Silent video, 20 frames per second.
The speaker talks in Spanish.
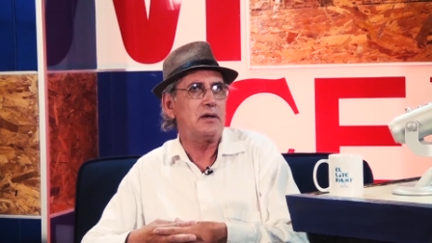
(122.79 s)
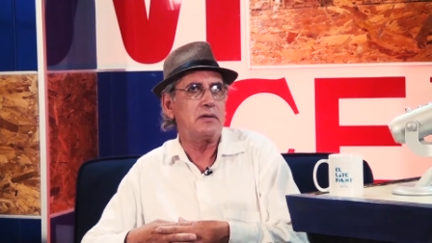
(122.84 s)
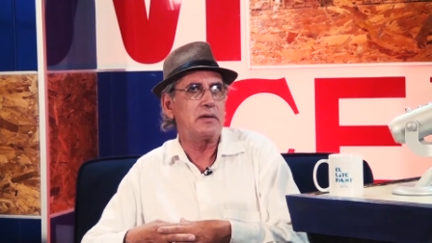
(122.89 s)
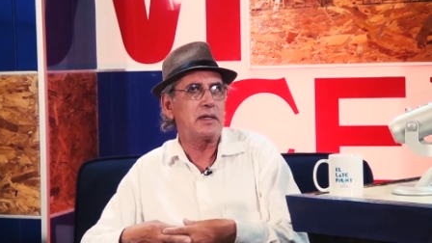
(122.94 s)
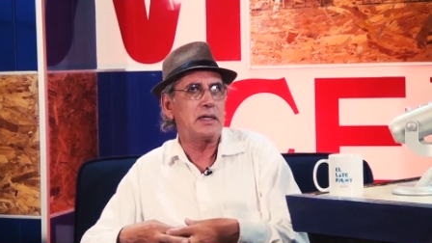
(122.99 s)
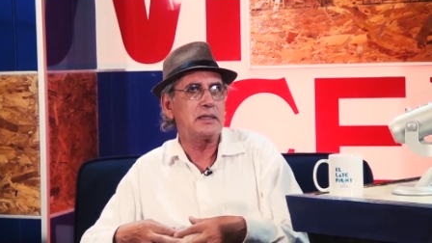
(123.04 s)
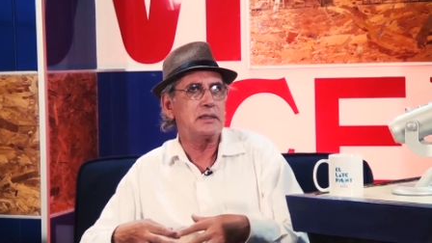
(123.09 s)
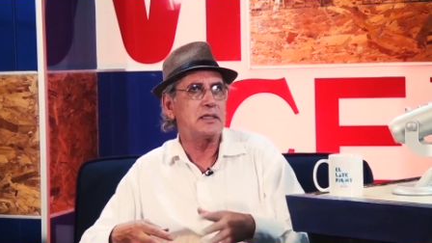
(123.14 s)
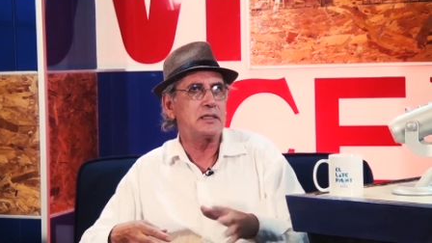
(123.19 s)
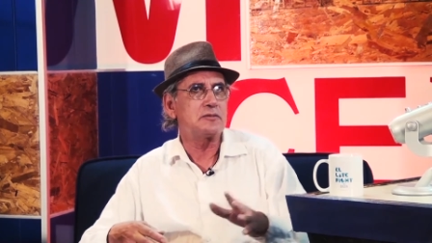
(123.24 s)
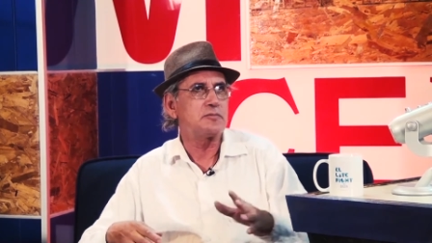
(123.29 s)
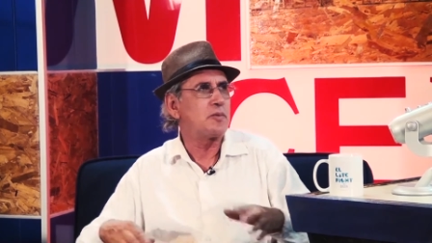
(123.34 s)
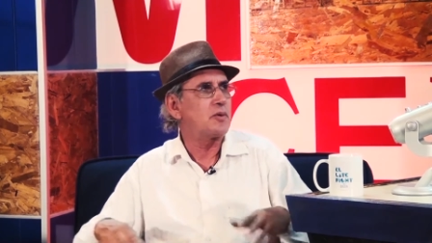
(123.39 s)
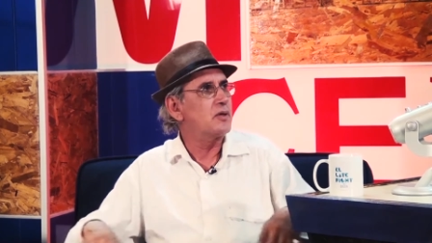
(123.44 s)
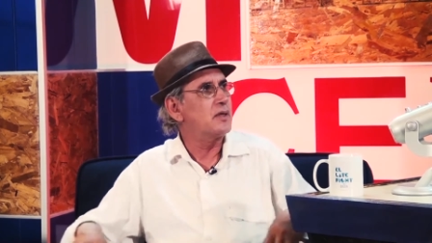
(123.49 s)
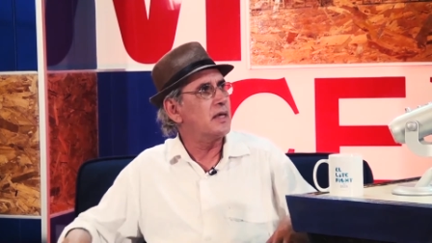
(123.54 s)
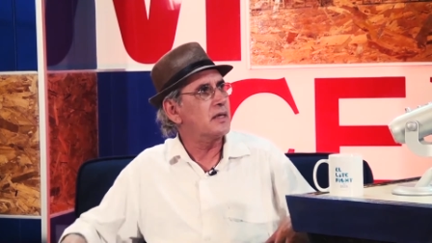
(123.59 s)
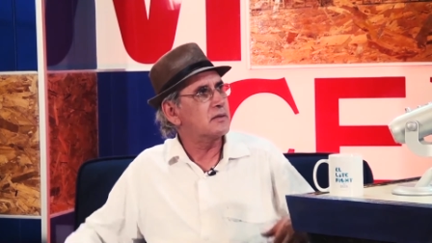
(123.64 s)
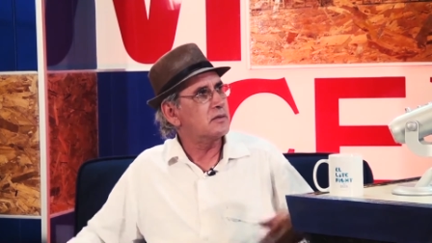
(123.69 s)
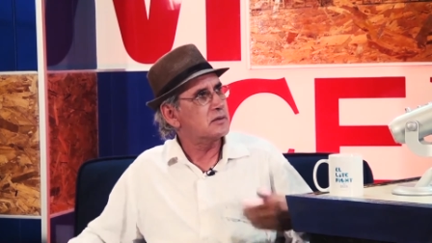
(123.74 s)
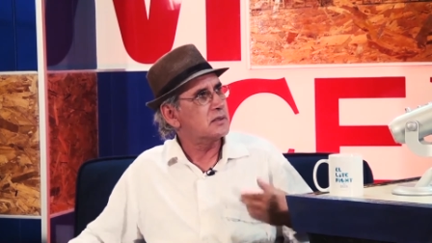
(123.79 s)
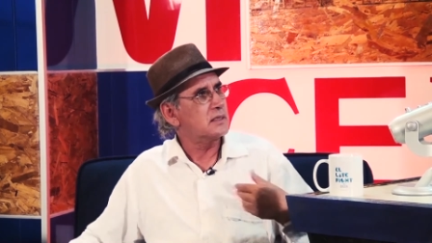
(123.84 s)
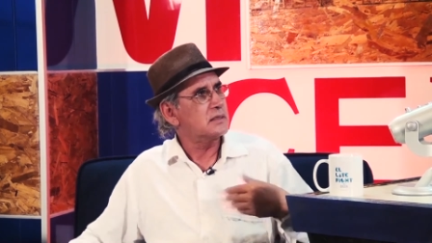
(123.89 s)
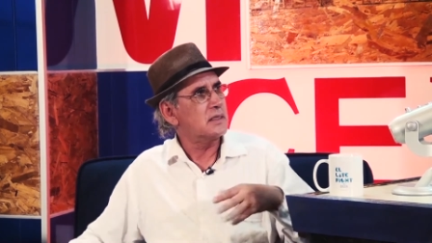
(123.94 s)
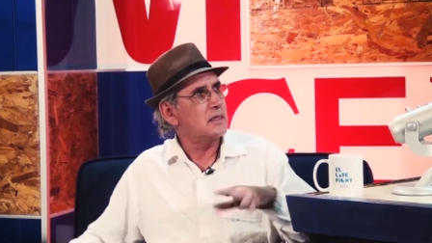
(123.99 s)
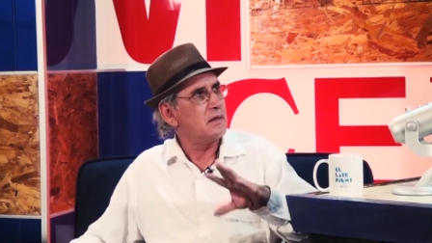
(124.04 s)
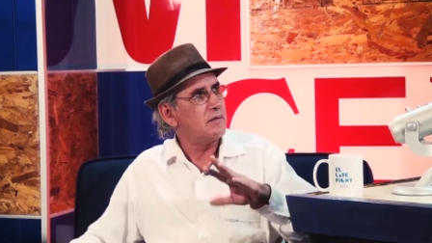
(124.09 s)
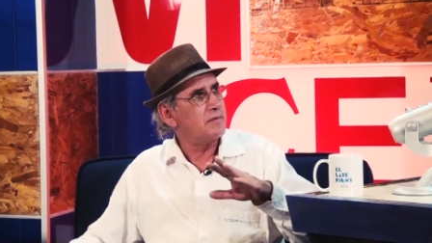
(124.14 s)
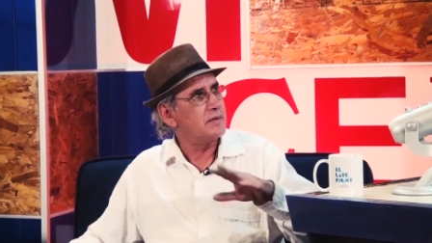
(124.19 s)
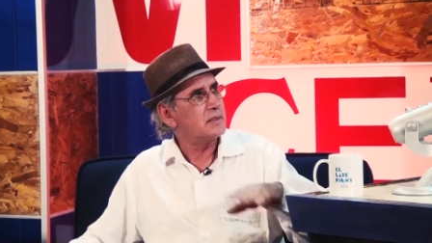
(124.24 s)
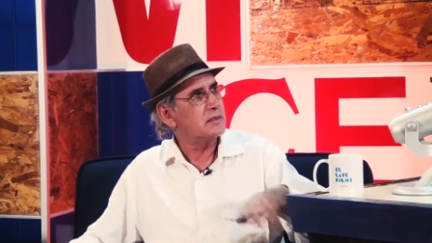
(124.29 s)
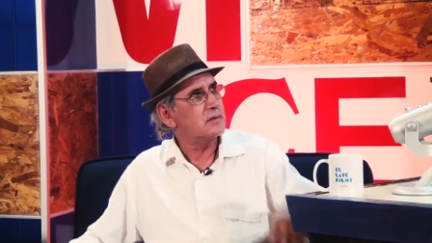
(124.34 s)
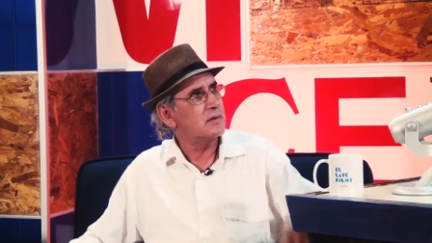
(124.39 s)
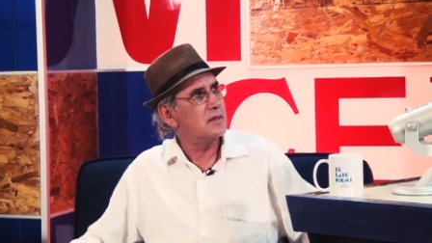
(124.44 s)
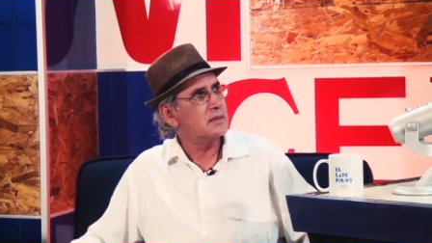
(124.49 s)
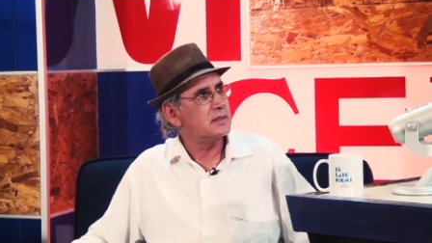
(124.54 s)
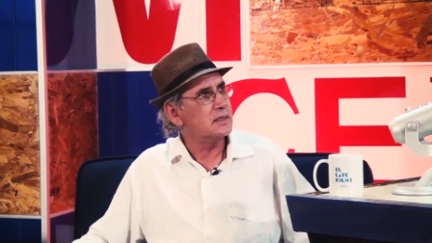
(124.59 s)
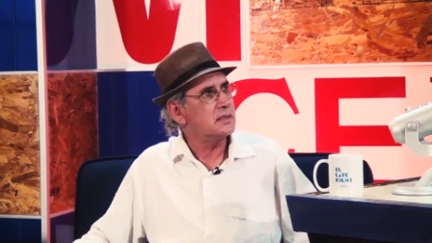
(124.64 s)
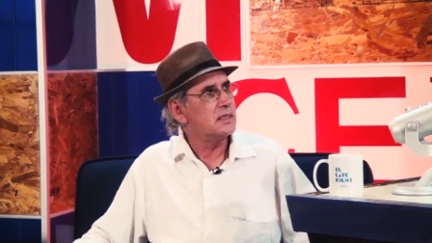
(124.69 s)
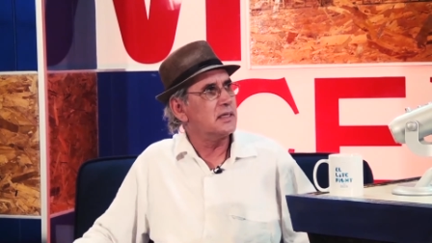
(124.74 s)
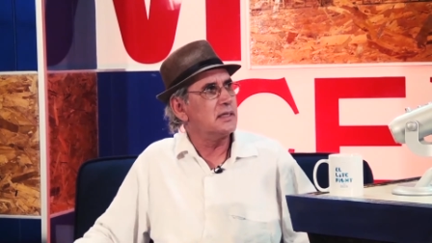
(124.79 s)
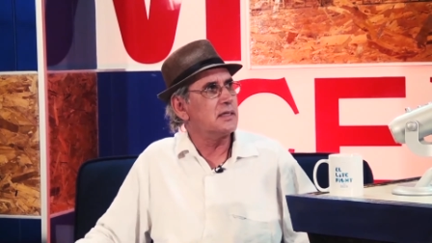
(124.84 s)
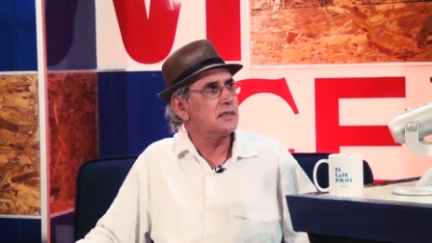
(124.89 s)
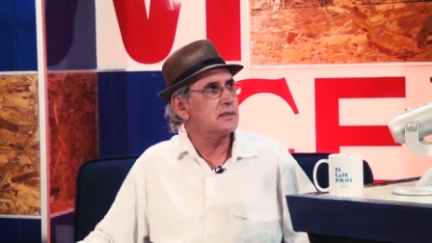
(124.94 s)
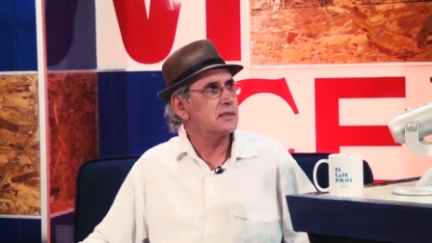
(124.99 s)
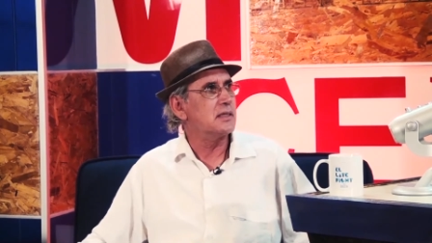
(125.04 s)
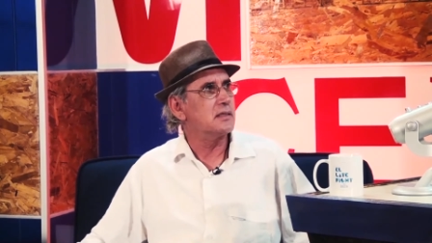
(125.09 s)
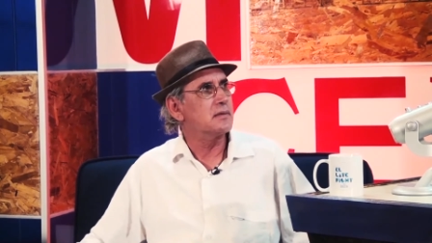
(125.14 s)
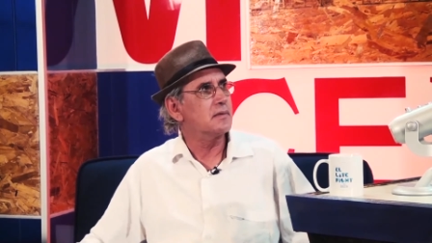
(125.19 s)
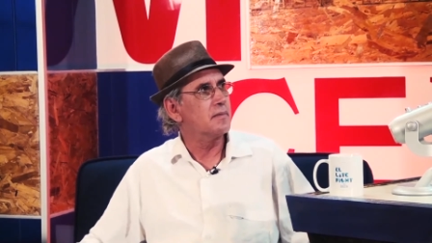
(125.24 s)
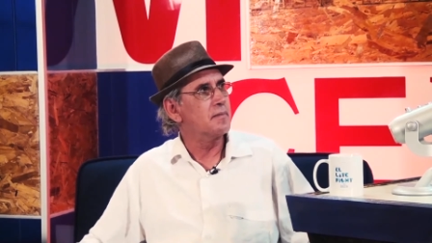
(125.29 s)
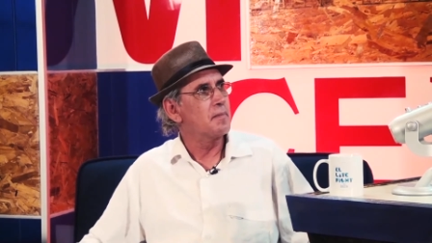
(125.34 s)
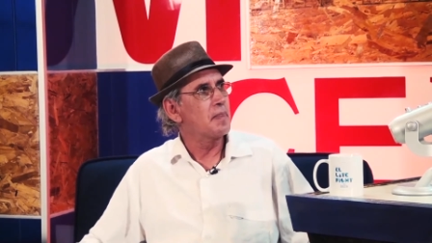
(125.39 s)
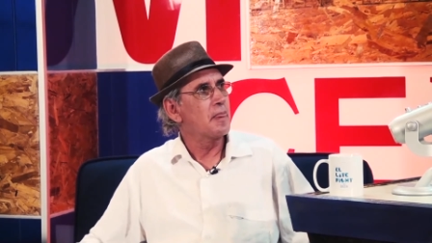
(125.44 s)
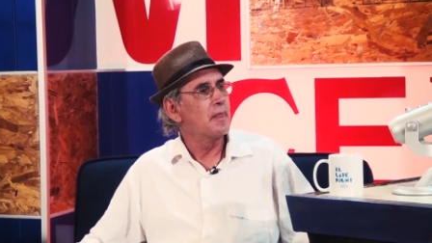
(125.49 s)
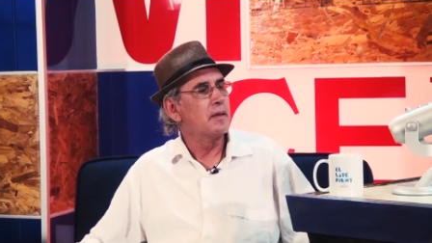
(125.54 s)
crearon grandes proyectos que hasta la fecha todavía se siguen haciendo.